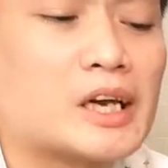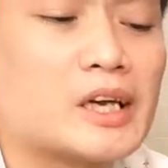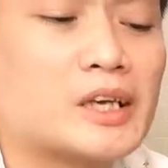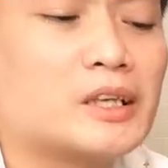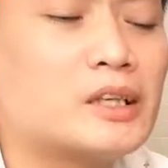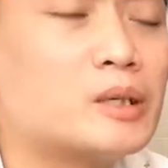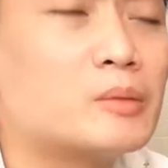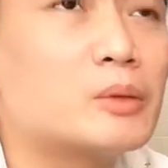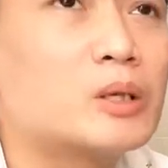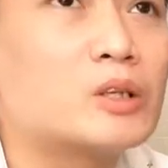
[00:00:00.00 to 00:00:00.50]
mình
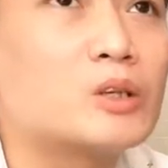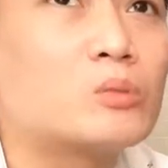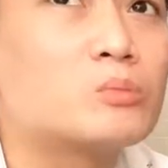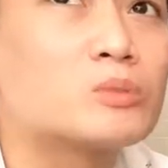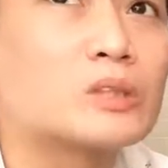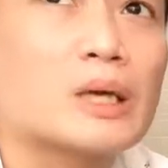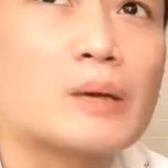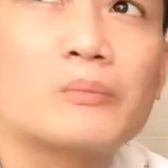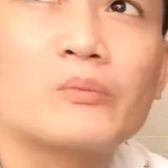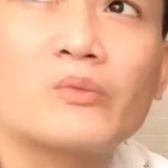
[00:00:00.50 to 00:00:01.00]
xài thì mình
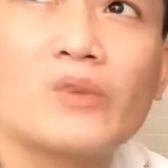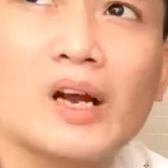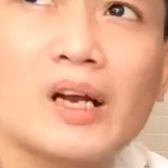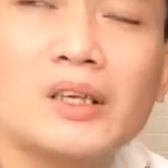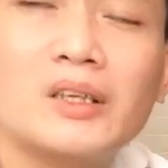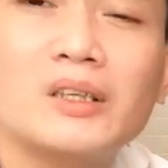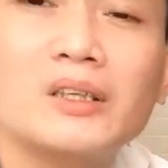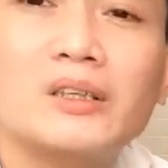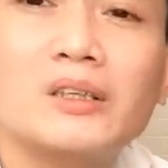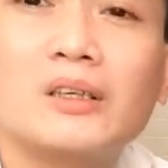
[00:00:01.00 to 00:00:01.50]
cũng tầm
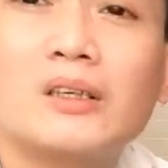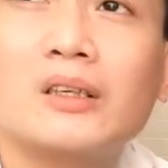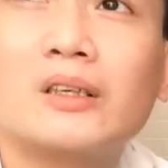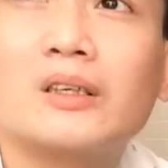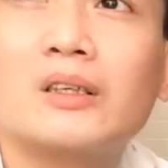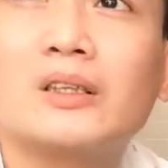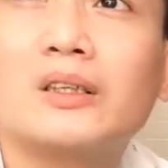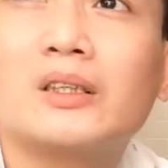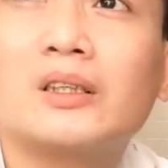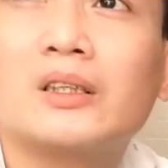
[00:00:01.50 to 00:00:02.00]
khoảng chừng
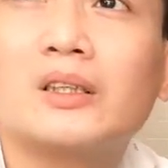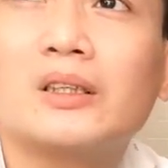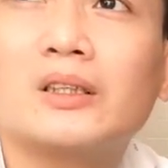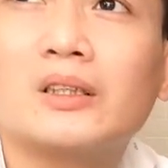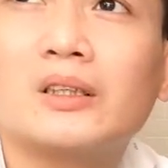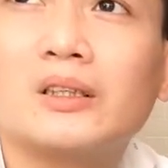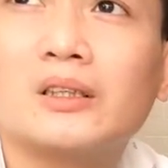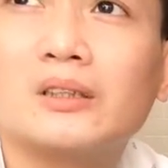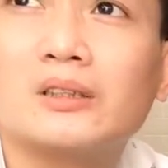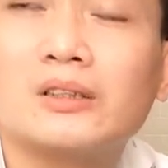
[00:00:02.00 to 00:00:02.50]

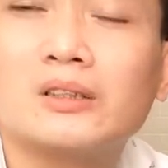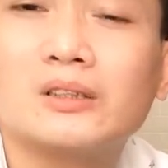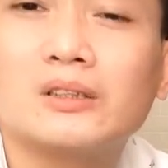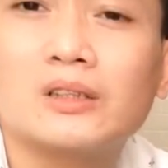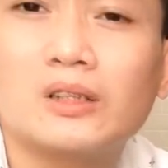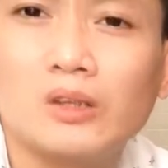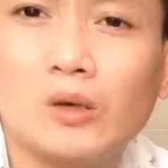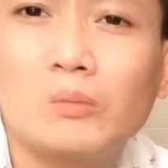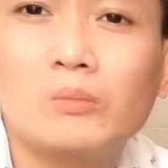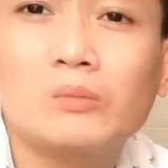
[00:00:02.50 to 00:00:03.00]
uh,
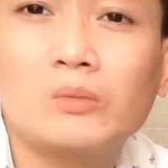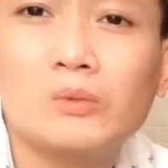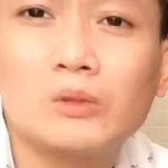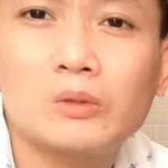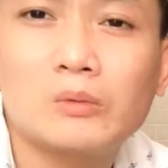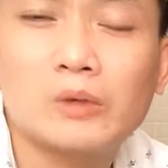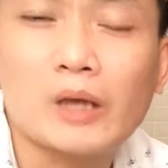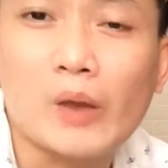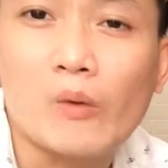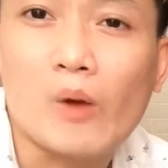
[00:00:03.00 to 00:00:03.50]
sử dụng
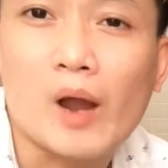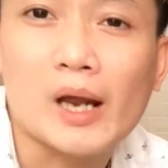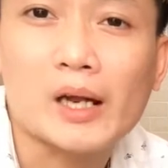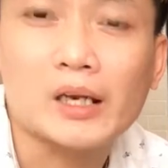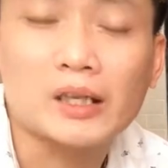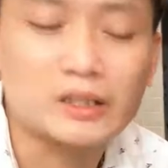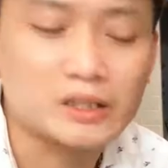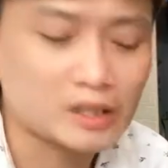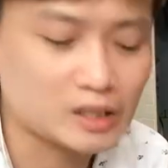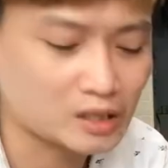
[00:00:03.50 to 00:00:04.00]
cây
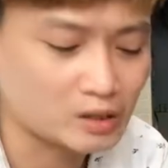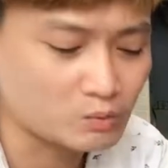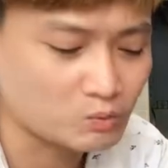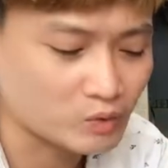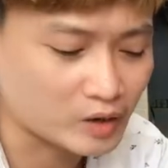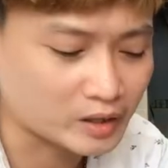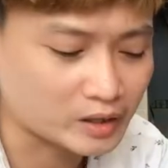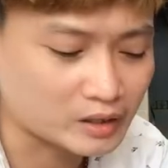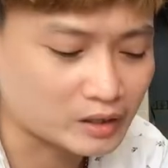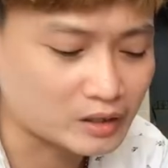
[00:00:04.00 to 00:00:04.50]
quạt này chắc
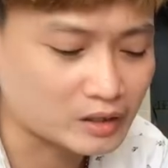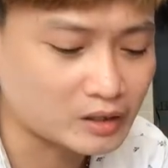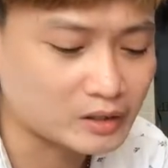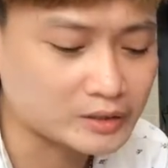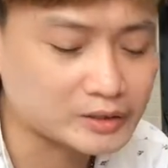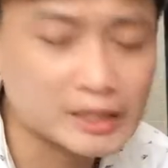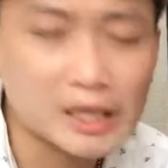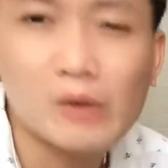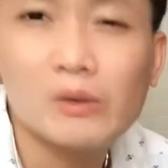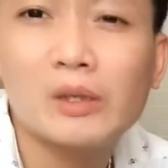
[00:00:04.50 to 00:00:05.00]
cũng khoảng
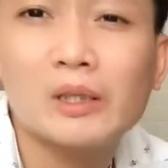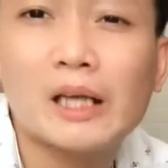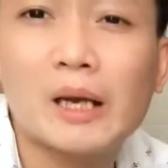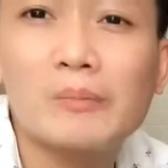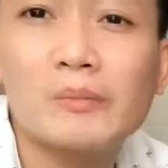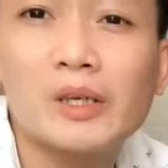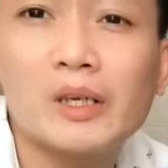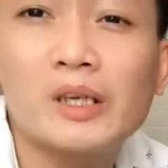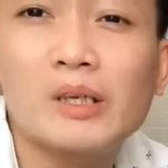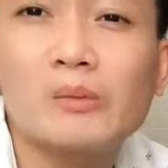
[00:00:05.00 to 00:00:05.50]
ờ, uh, 6
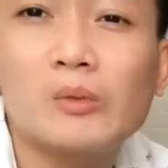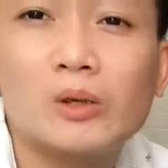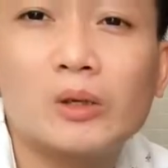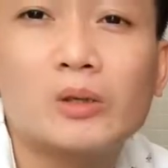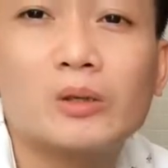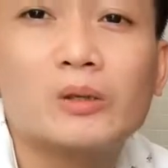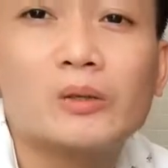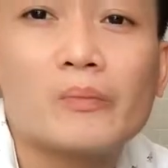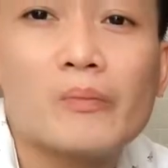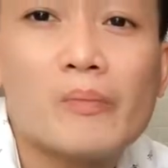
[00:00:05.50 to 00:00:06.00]
đến 8 tiếng đó
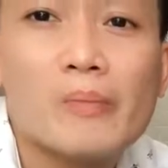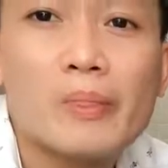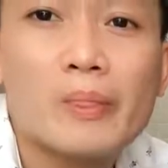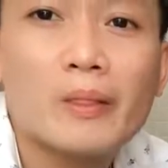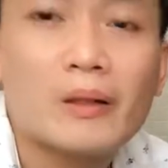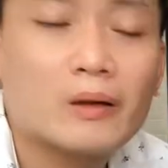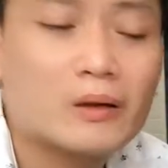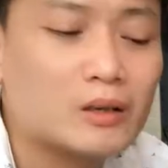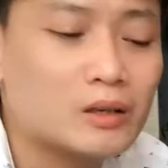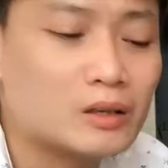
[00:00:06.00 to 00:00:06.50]
mọi người
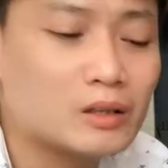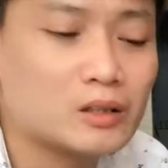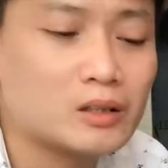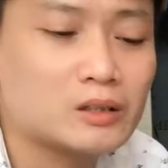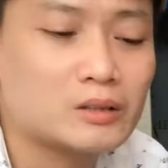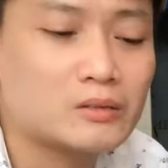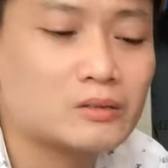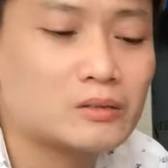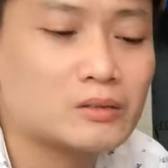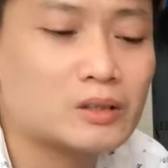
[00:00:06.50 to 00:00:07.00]
đó,
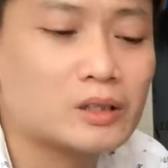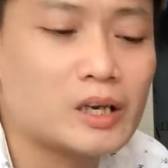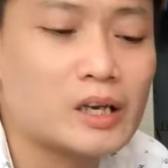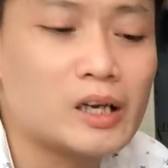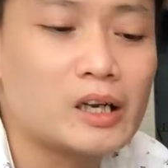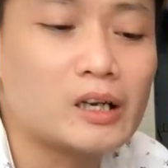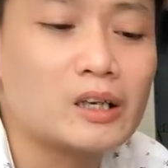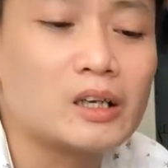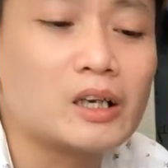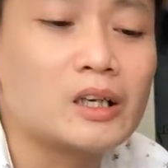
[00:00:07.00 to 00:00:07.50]

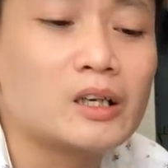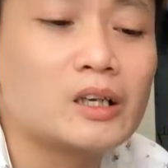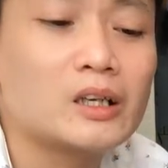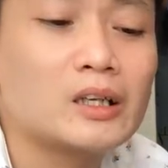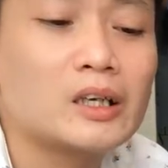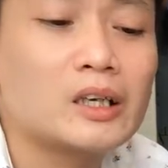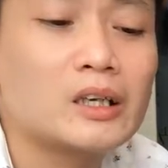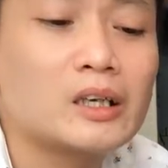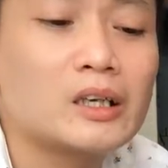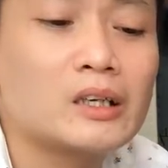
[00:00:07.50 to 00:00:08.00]
cái này là
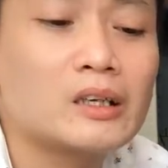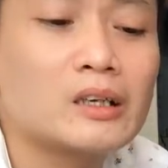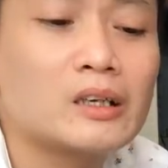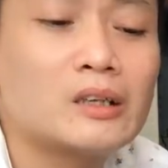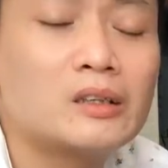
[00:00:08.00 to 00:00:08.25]
những cái